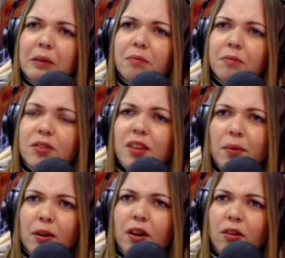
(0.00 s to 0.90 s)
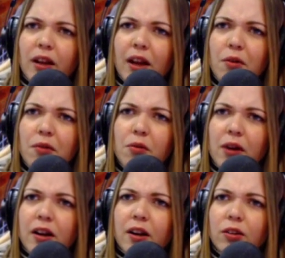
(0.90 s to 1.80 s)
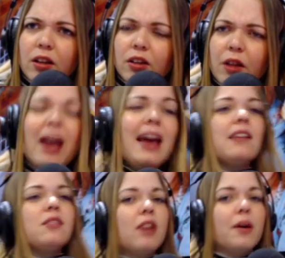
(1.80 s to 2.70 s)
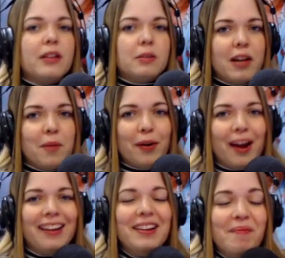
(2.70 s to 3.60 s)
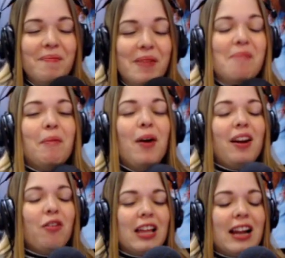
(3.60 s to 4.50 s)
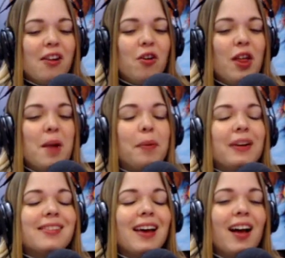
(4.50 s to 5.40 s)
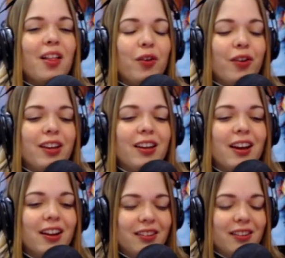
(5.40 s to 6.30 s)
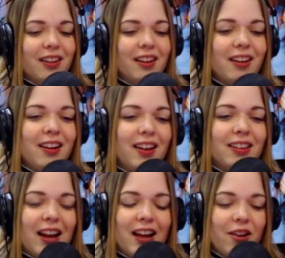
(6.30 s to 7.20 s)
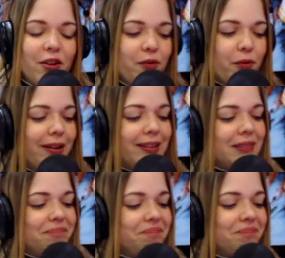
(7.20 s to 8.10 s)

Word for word: Eh, sí, porque creo que hay algunos lugares que lo tienen todavía. Era si una vez viene por ahí. Vamos a recordar algo del pasado y traerlo de vuelta.